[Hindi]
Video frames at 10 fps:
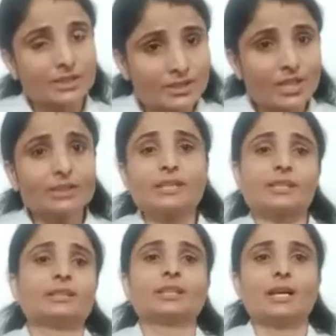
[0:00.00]
जल्दी
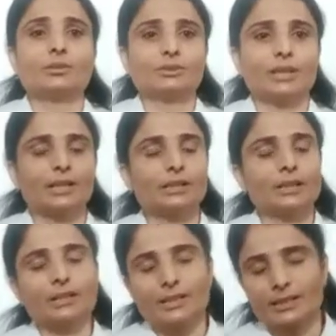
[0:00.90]
से तैयार होता है
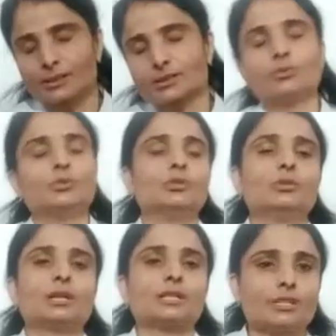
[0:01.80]
लेकिन इसको
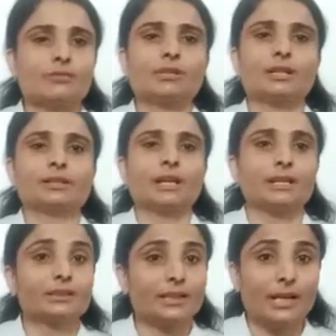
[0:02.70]
अचीव करना
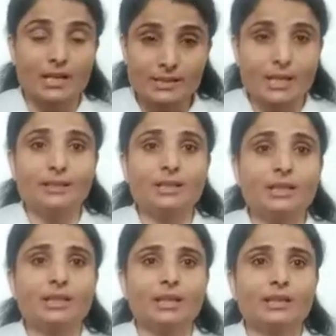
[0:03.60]
इतना आसान
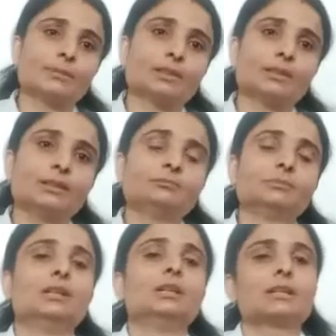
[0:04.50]
नहीं है मतलब
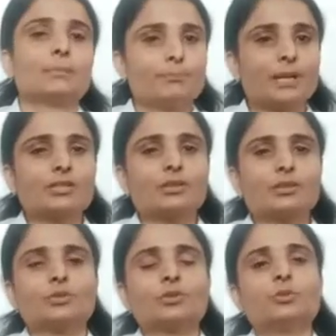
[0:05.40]
कि पेशेंट
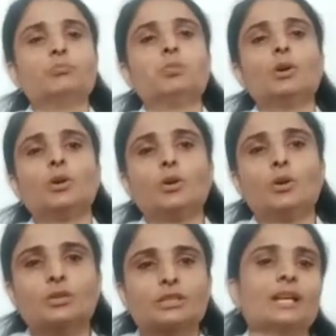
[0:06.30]
को
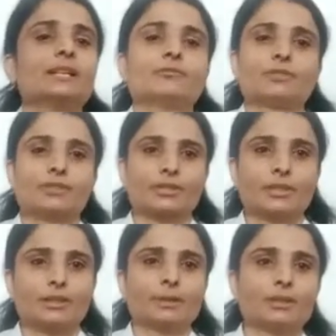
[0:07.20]
बहुत सारे एफर्ट्स
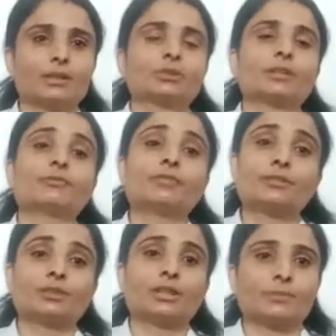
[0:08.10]
करने पड़ते हैं उनके
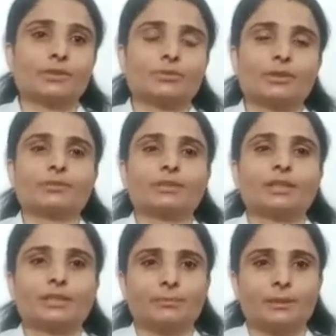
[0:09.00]
फिजियोथेरेपिस्ट को एफर्ट
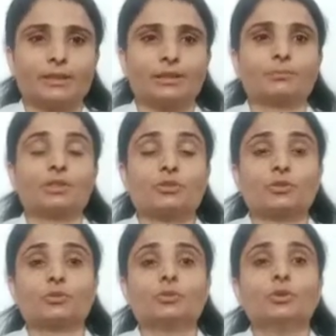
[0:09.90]
करने पड़ते हैं
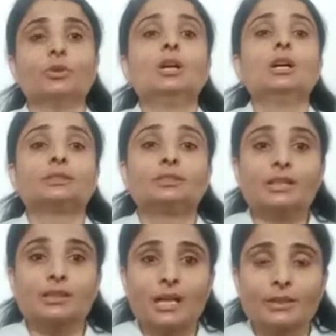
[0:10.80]
पेशेंट को
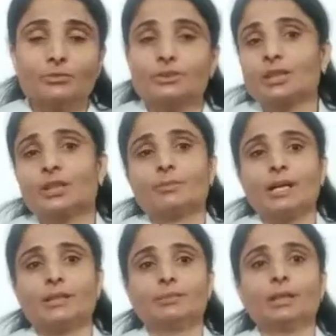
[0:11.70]
दिन रात उसी के
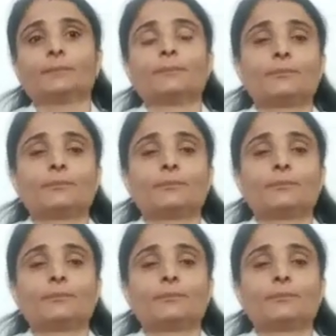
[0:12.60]
बारे में